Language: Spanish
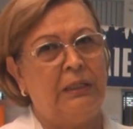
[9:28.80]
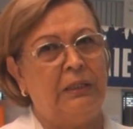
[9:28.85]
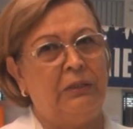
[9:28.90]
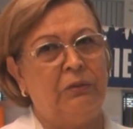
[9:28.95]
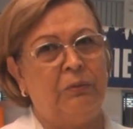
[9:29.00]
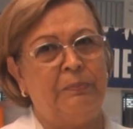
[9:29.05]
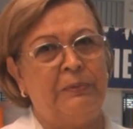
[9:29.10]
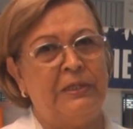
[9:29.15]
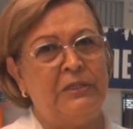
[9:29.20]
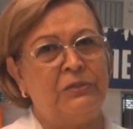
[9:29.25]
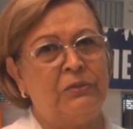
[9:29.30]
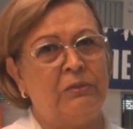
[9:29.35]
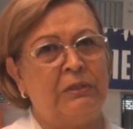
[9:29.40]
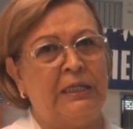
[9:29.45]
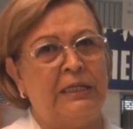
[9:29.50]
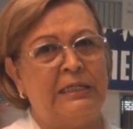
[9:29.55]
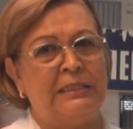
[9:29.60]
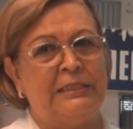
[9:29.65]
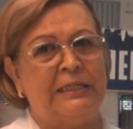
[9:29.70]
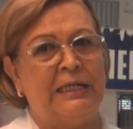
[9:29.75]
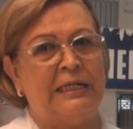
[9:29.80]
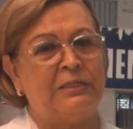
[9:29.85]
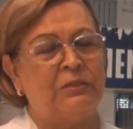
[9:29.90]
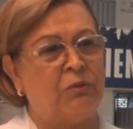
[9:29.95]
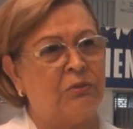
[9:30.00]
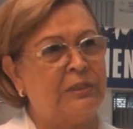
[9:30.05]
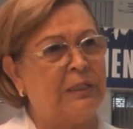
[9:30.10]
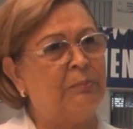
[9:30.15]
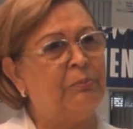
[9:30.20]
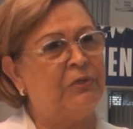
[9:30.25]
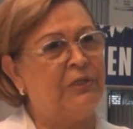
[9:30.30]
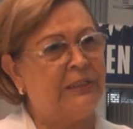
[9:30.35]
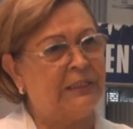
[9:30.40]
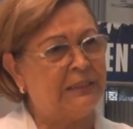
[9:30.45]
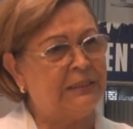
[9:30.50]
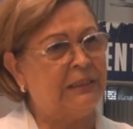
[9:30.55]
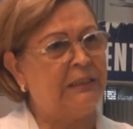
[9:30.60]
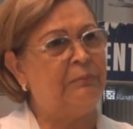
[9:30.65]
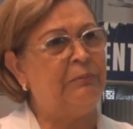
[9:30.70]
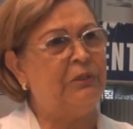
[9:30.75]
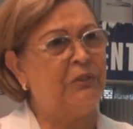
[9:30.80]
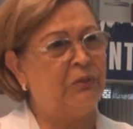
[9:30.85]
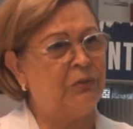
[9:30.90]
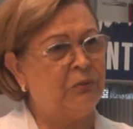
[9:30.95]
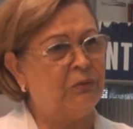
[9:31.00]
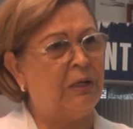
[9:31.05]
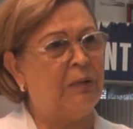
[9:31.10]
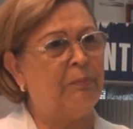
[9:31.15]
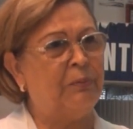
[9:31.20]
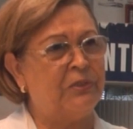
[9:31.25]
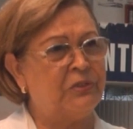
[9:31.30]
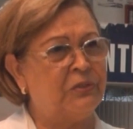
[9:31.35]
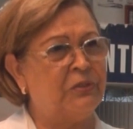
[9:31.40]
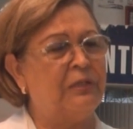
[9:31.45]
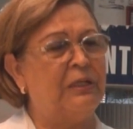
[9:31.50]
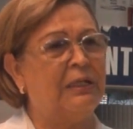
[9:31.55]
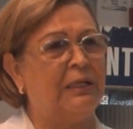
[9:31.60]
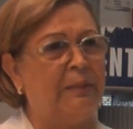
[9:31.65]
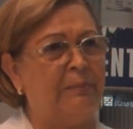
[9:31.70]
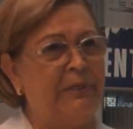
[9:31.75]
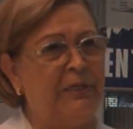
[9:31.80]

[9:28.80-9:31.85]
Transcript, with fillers: que yo pienso que es de las cosas bonitas que Dios nos ha puesto en el